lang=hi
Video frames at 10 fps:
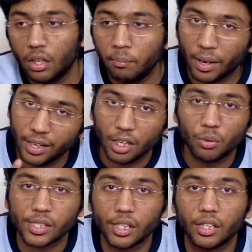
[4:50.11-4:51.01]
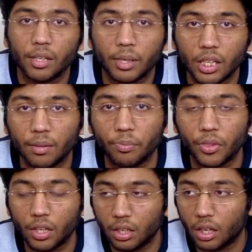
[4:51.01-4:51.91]
पहली रिक्वेस्ट ये थी मेरी
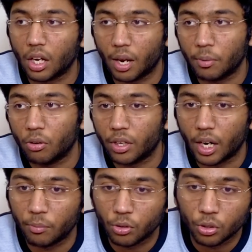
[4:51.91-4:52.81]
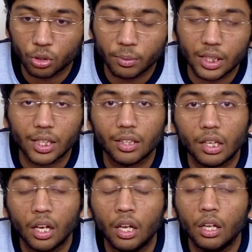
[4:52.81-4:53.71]
अगर आपके कॉन्टैक्ट में कोई हो तो बता दीजिए
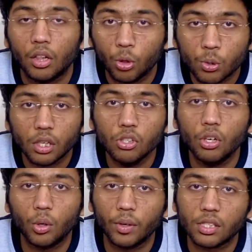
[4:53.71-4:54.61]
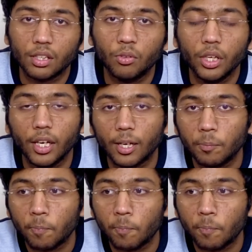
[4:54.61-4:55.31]
दूसरी जो रिक्वेस्ट है वो ये है